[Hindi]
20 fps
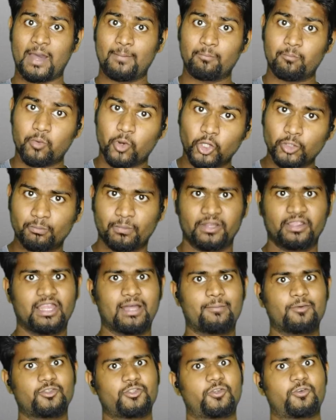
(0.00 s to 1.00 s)
आप बहुत
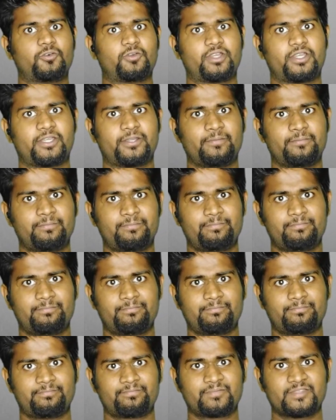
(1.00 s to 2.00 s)
बदनाम हो
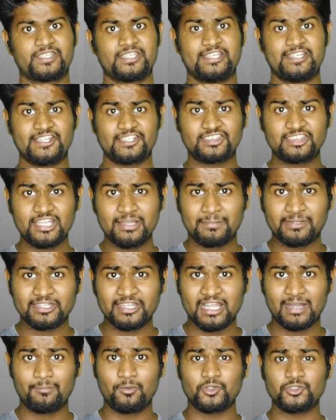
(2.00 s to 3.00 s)
जाओगे इतने
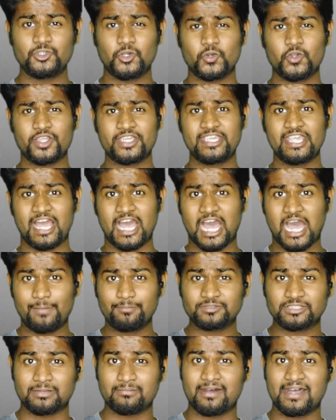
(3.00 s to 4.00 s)
बदनाम हो जाओगे कि
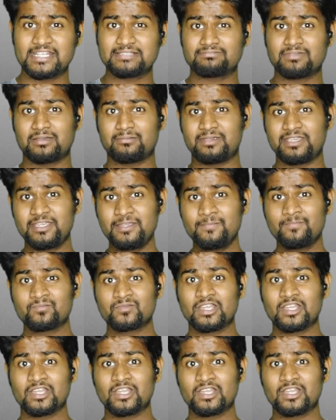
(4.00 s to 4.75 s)
आप समाज में भी